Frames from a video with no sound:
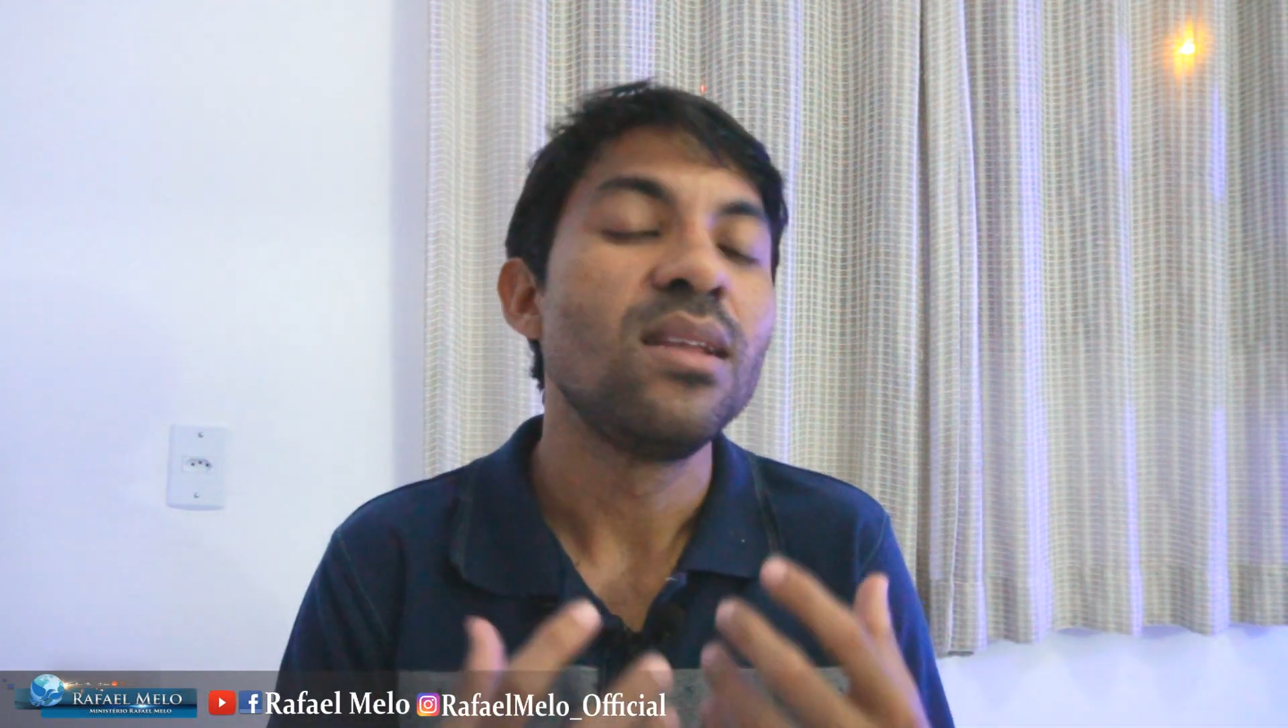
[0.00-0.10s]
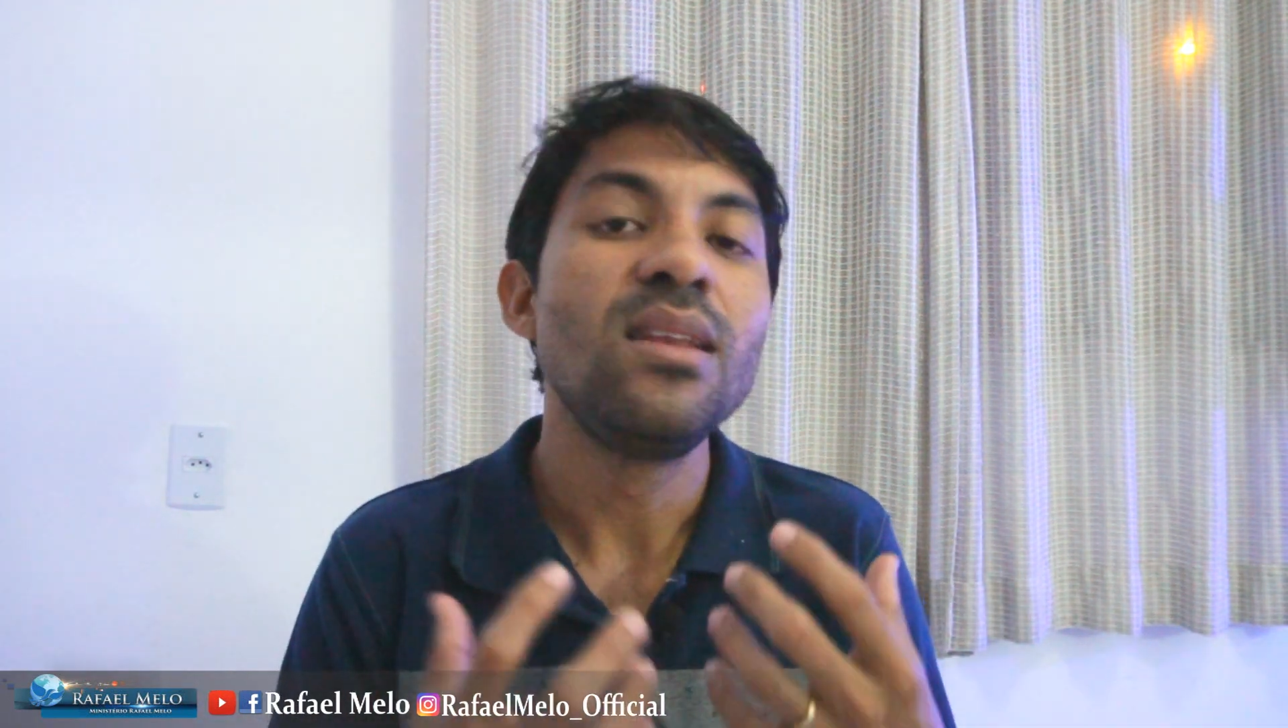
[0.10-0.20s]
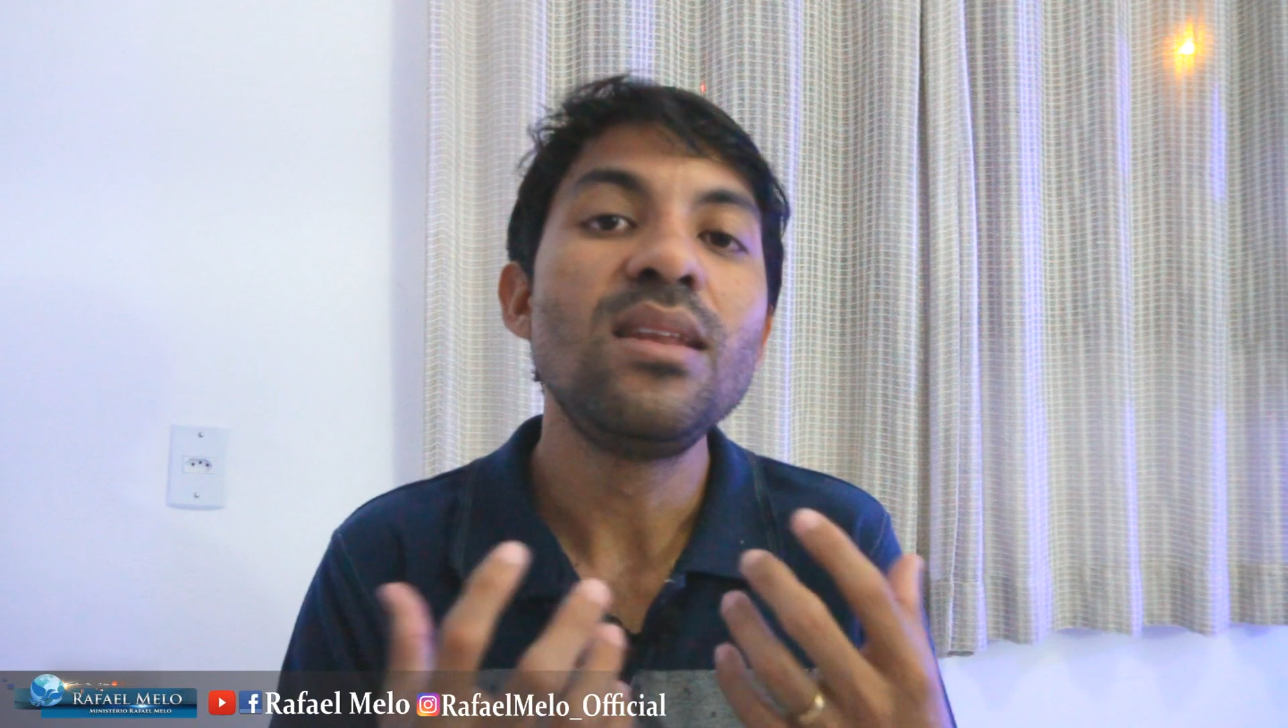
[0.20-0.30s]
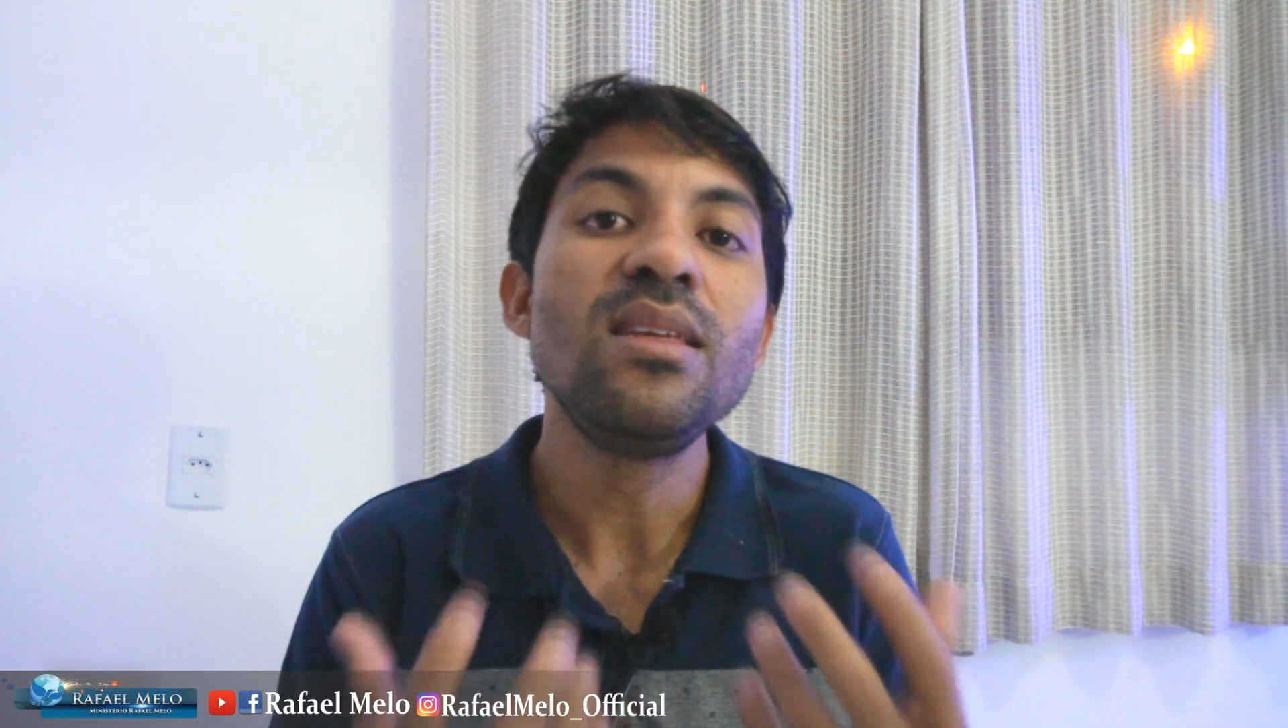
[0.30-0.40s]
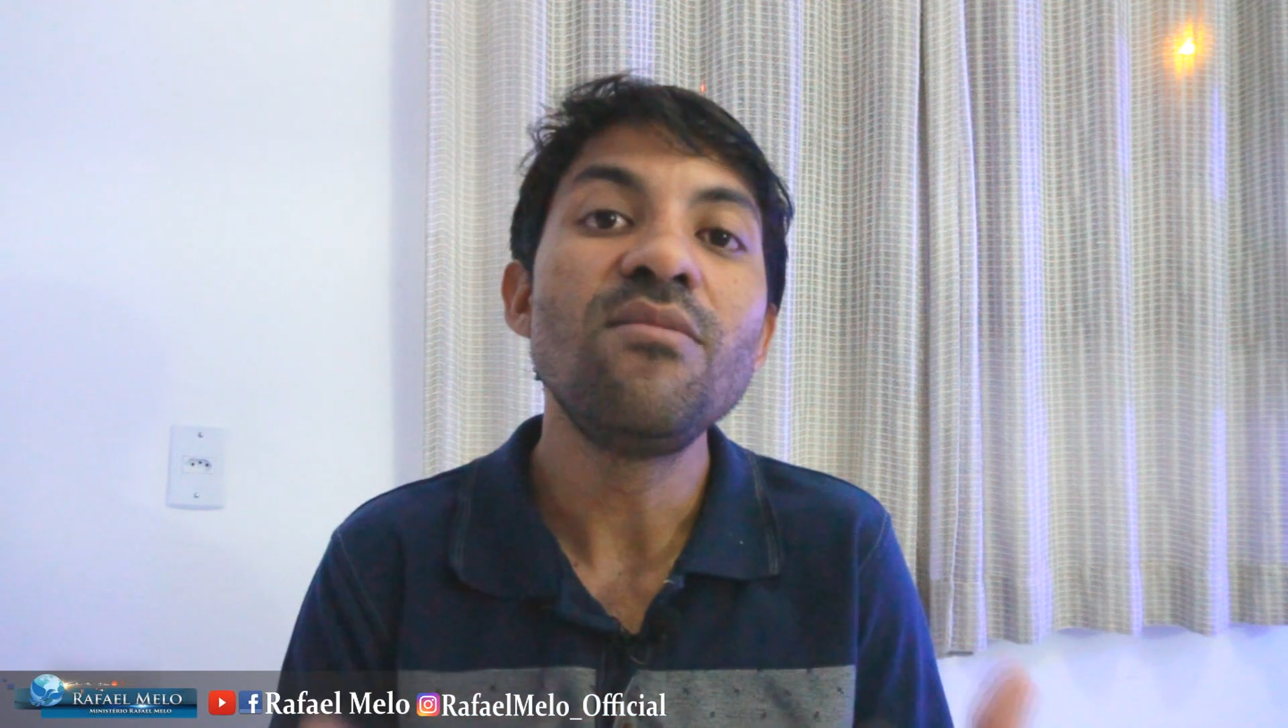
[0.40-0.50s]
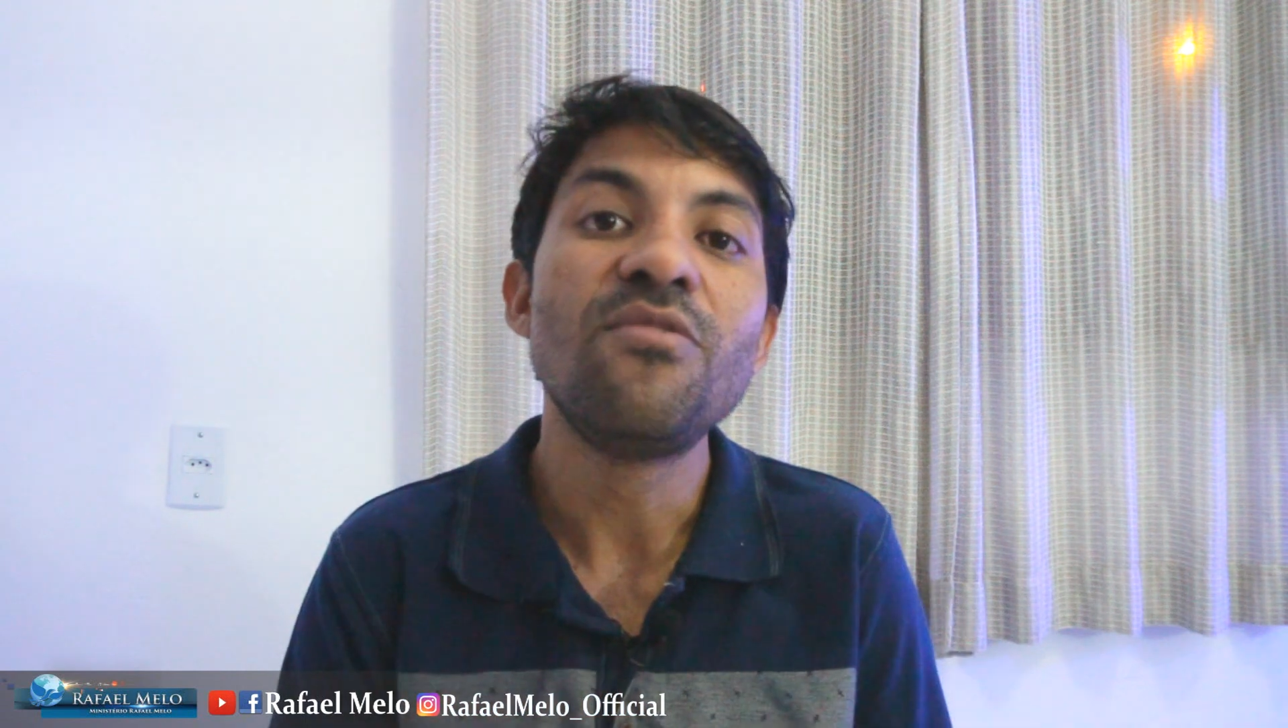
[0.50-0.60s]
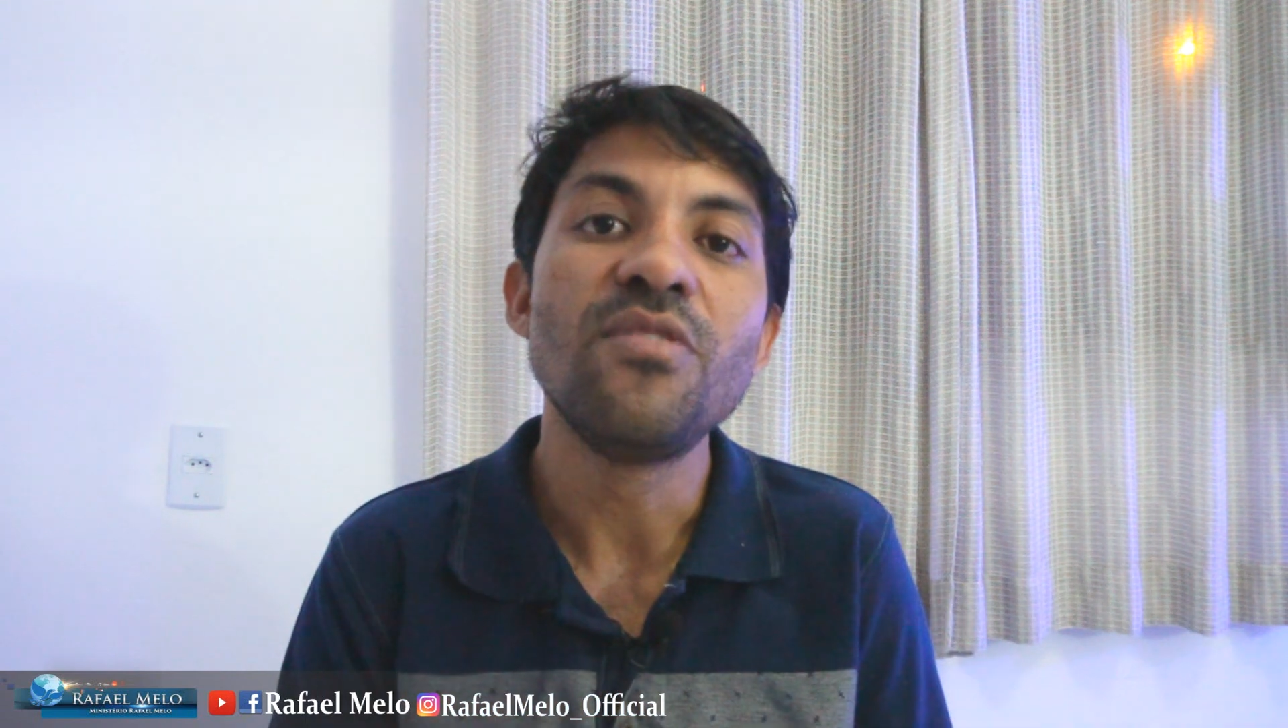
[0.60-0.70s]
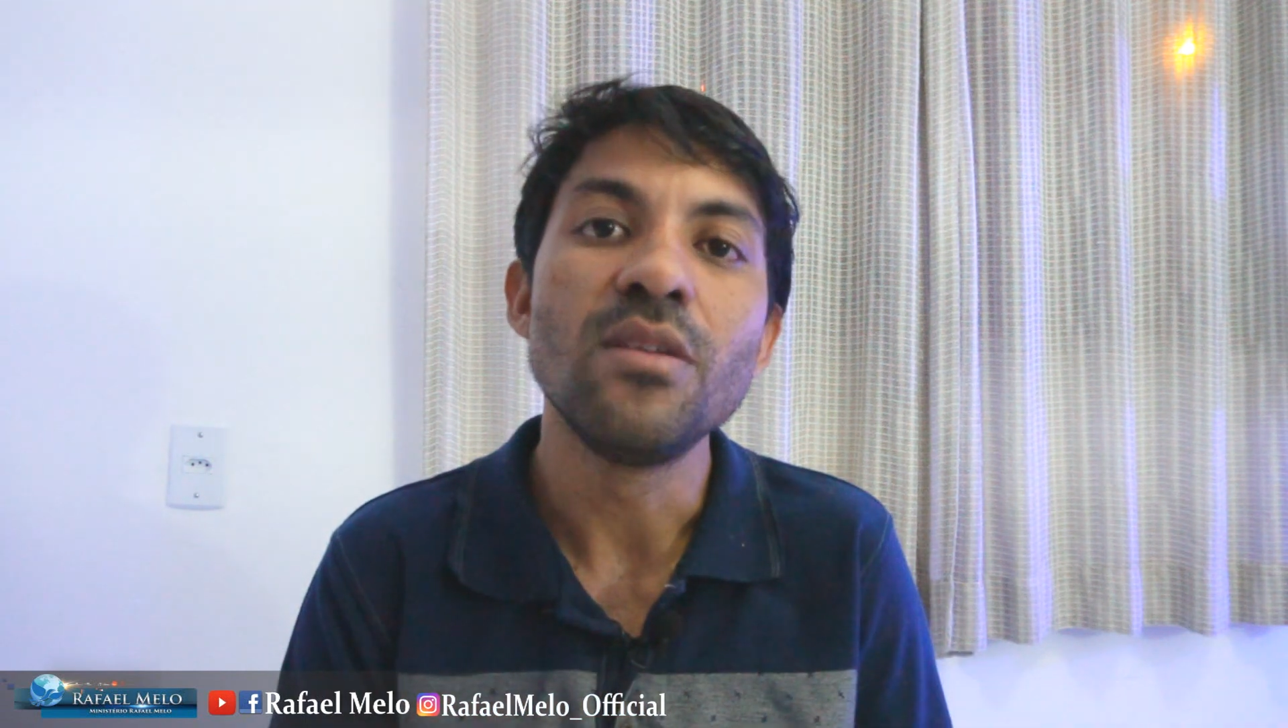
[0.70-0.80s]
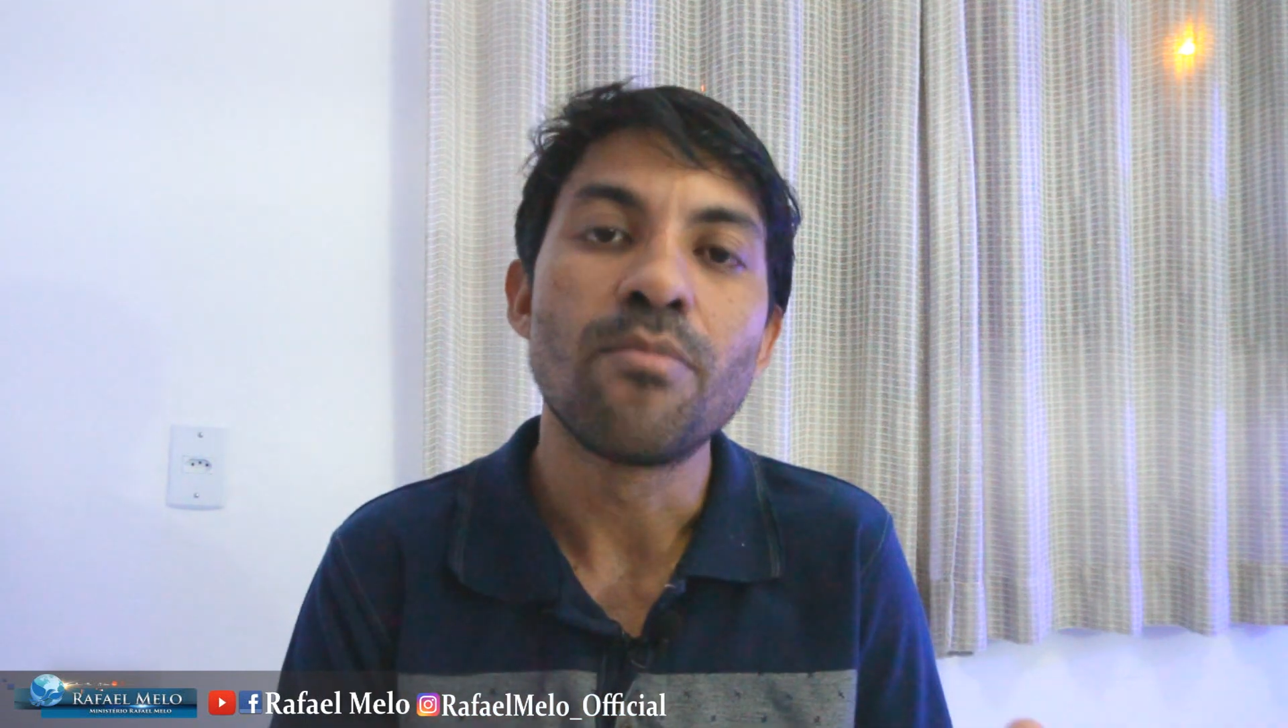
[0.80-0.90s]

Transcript: livre